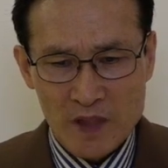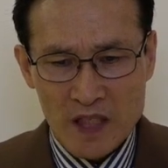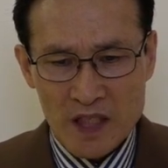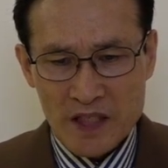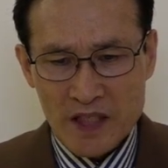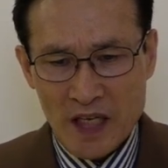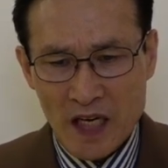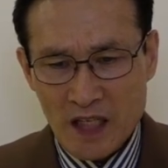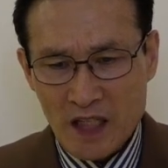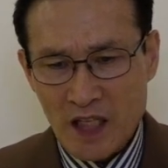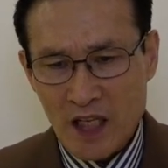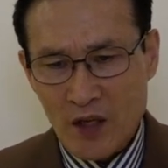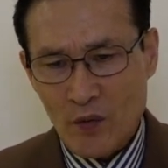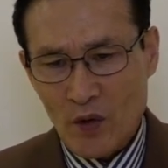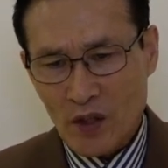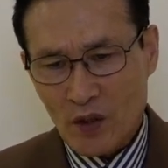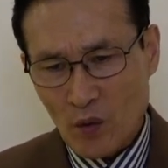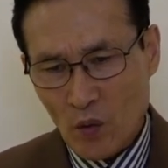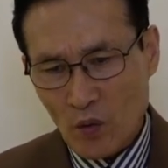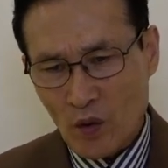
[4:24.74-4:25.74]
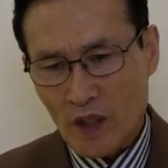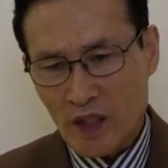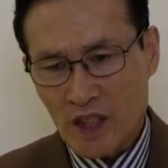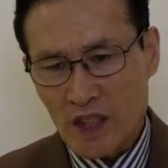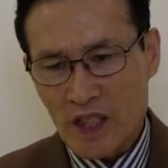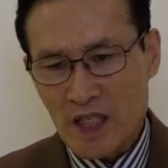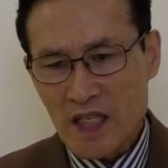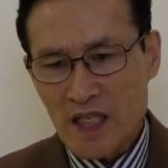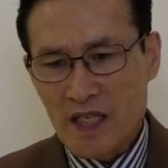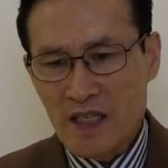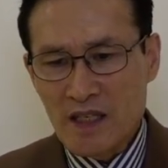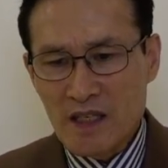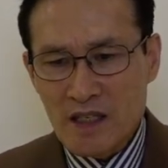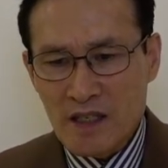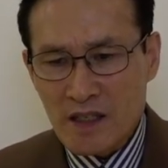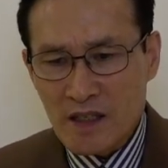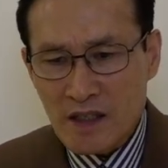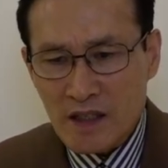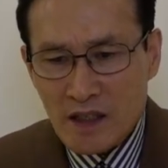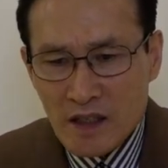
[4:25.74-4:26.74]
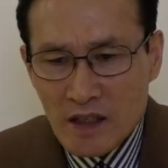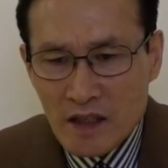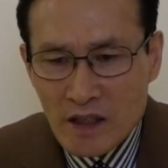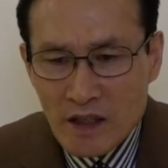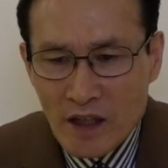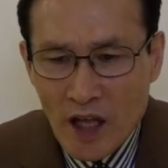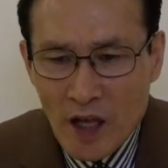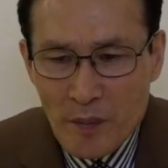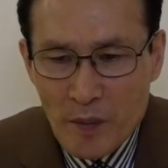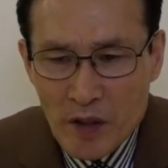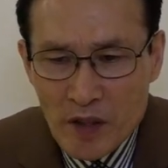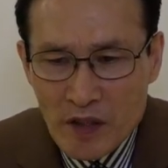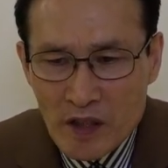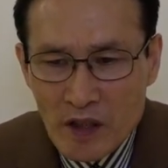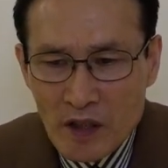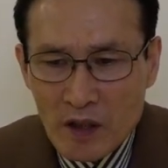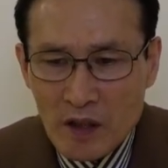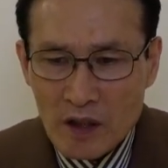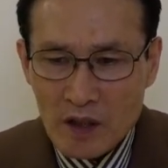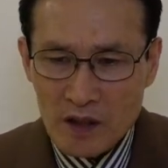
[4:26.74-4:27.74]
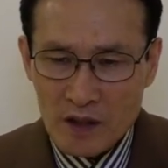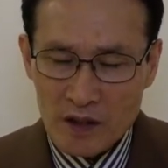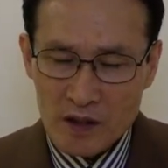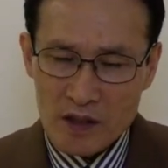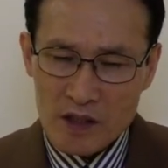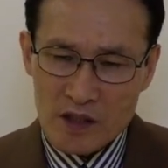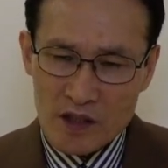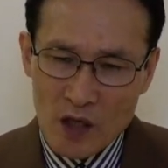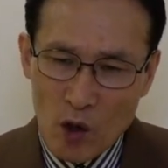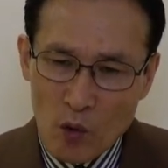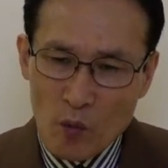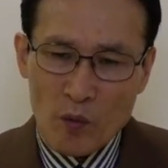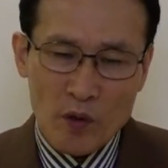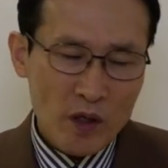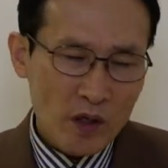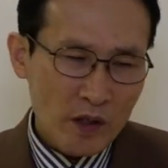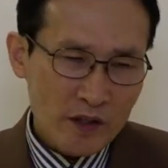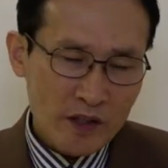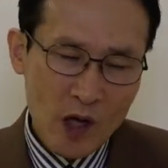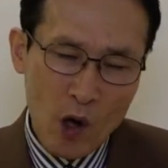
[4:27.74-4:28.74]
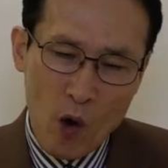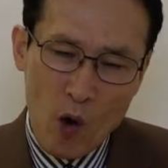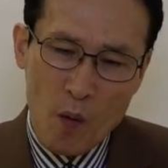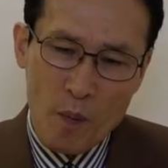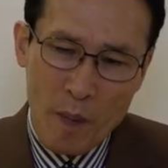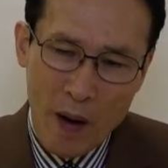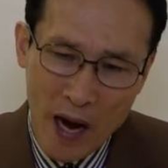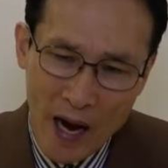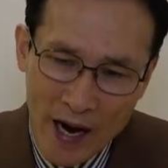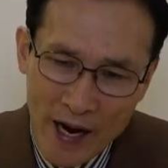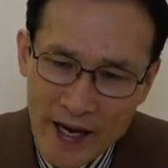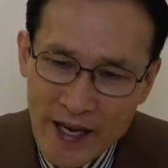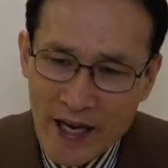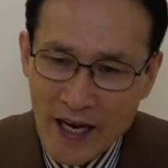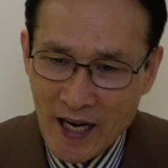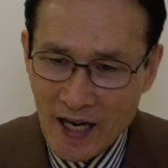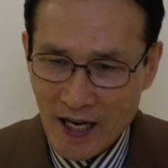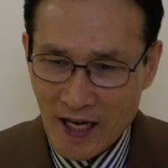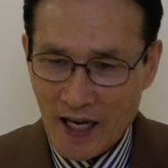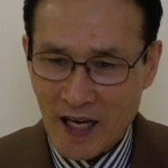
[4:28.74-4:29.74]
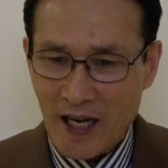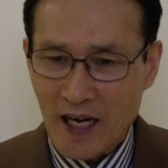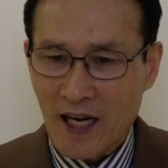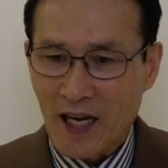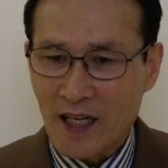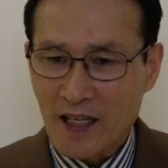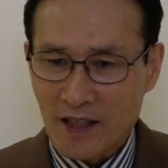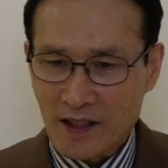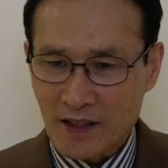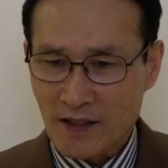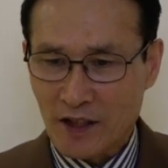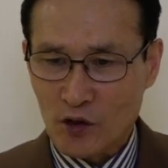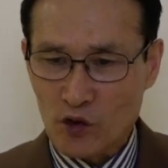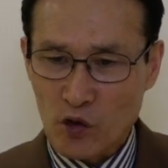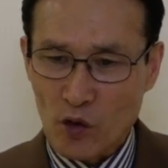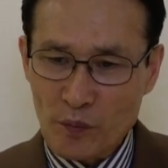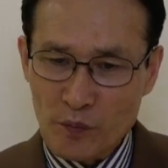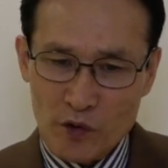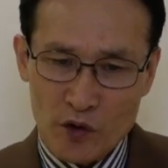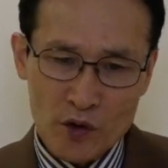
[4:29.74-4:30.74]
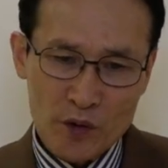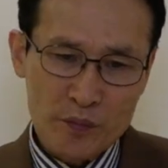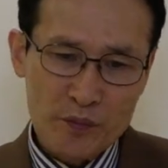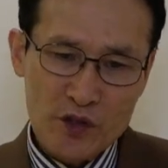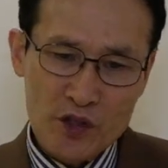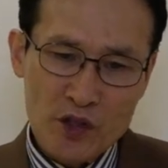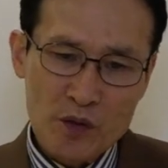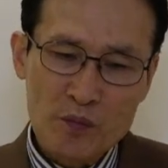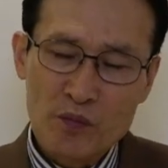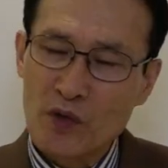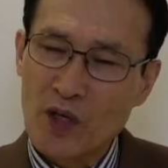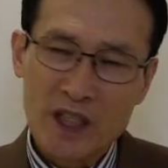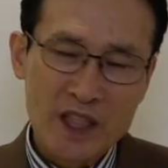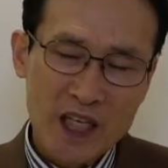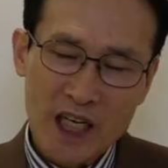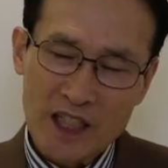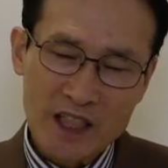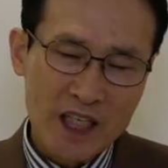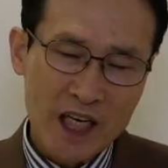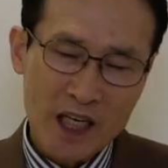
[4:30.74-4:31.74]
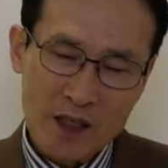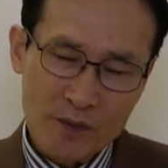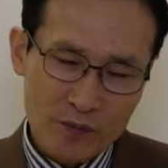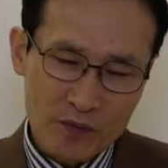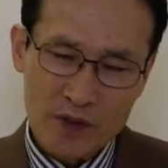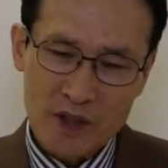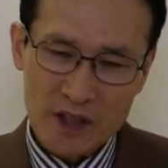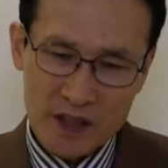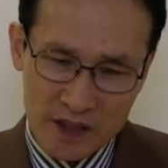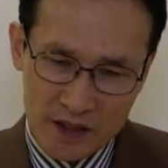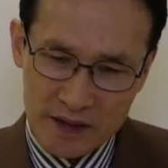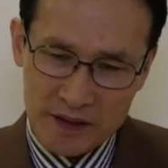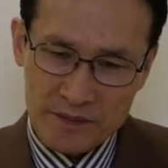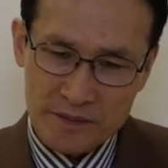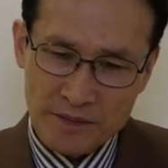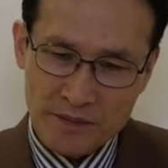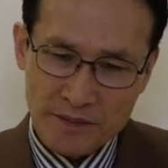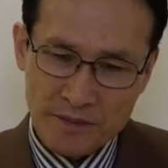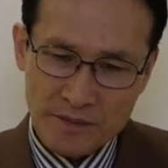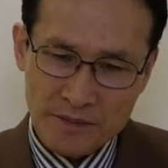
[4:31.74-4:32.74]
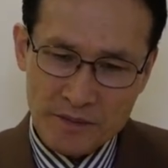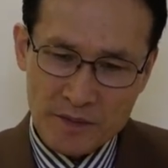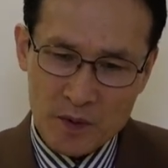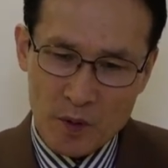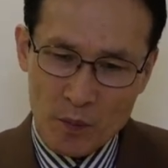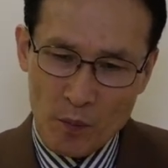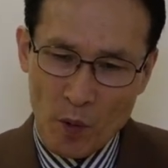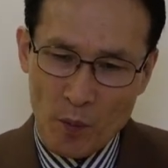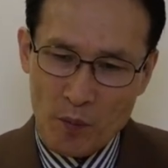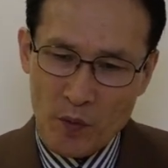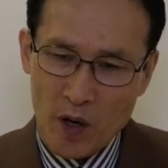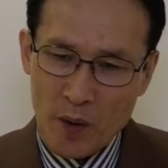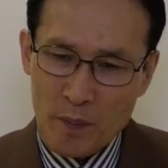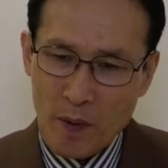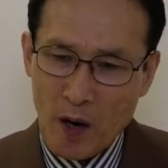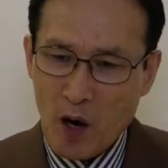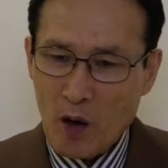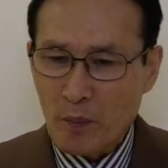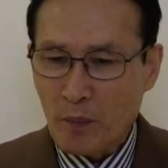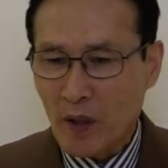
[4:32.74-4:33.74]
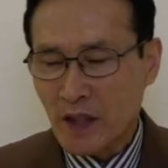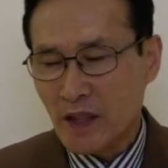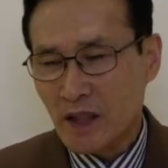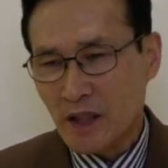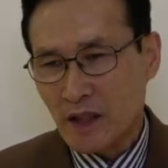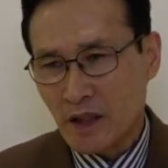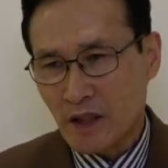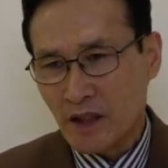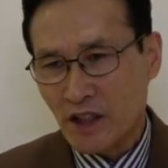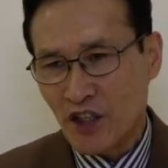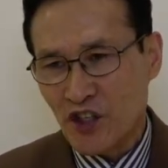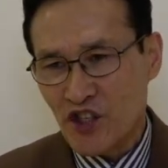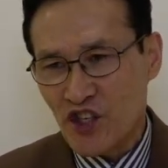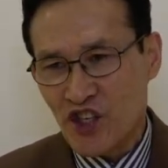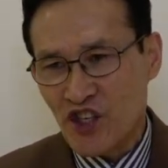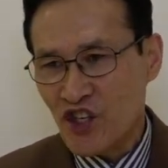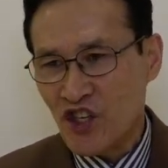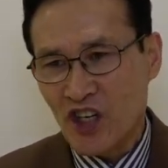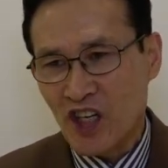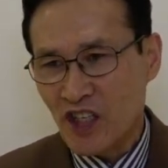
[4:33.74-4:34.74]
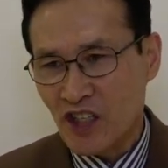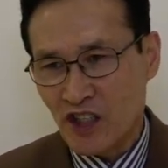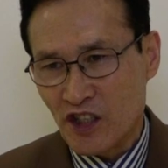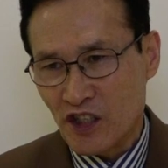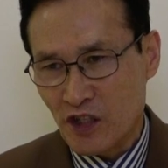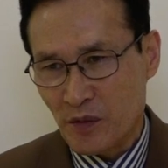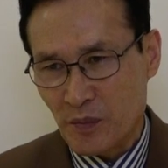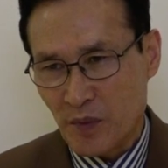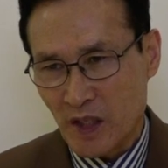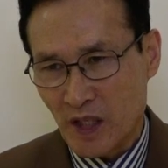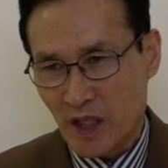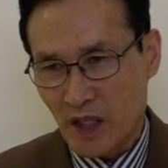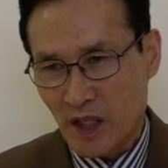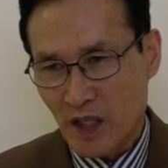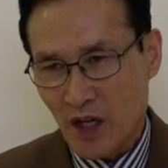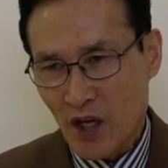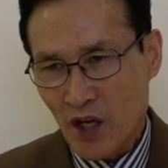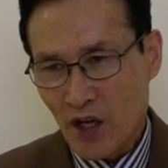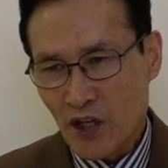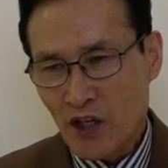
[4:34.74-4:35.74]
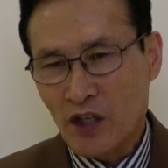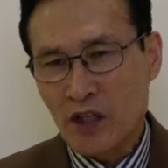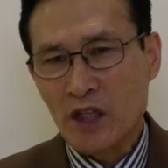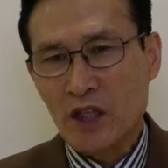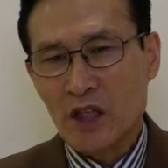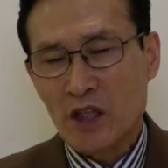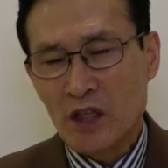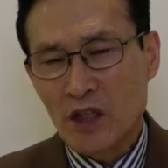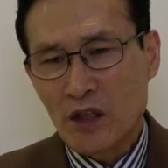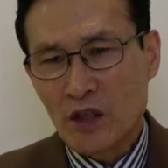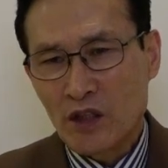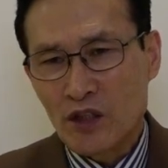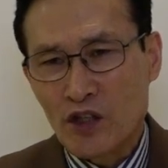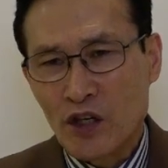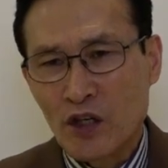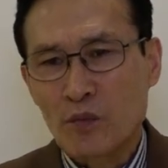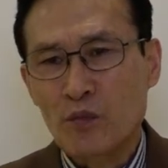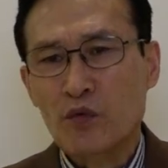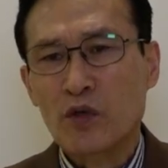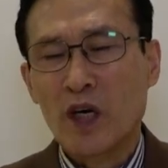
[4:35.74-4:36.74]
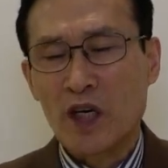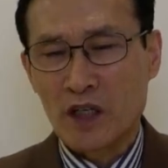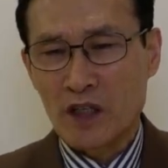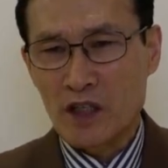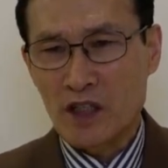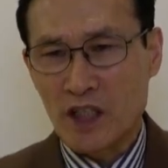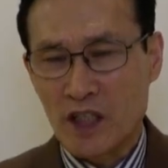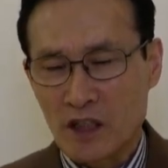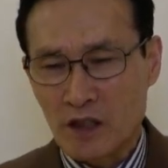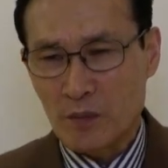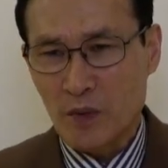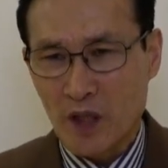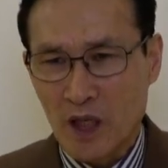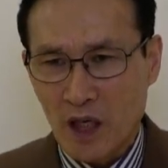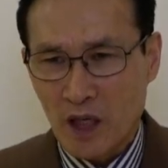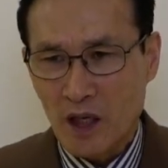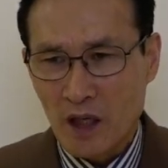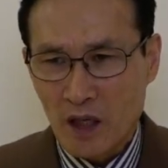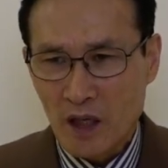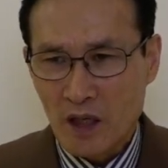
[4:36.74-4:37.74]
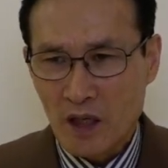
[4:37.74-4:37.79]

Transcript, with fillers: 상대와 똑같이 으르릉 되면서 싸워, 싸워봐야 어떻게 좀처럼 승부가 나지 않을 뿐더러 몸과 마음만 어떻게 지쳐가는 것입니다. 현 정부가 그렇지 않습니까?